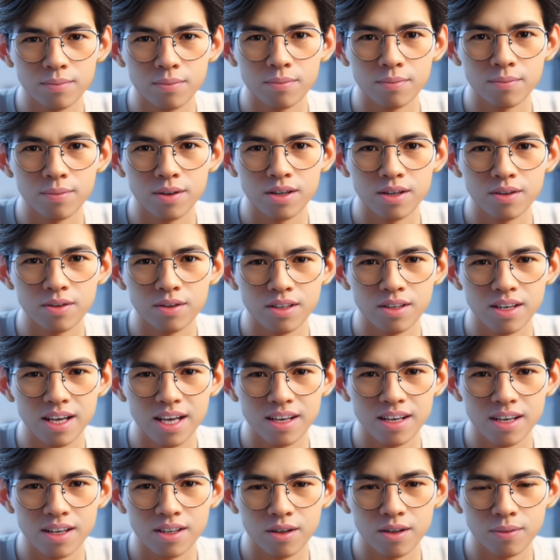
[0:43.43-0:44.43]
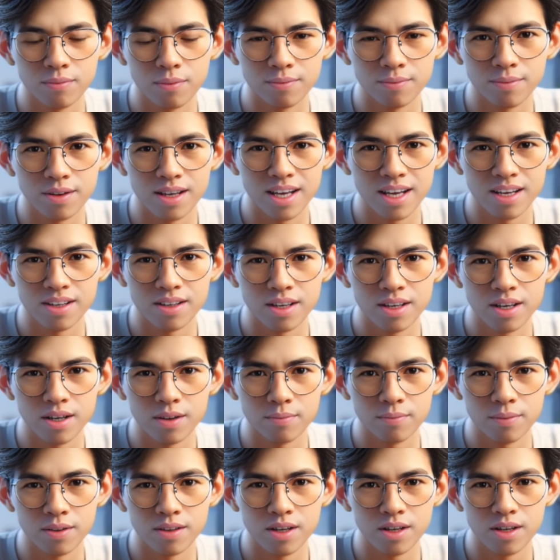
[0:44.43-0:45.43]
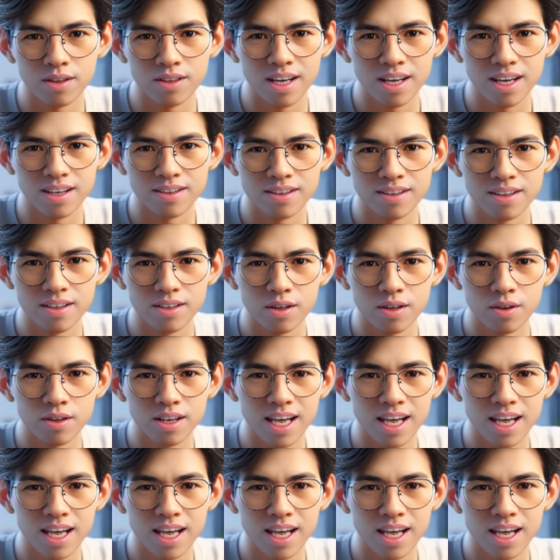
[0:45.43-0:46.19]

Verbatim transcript: pembeli dengan iklan berbayar, misalkan TikTok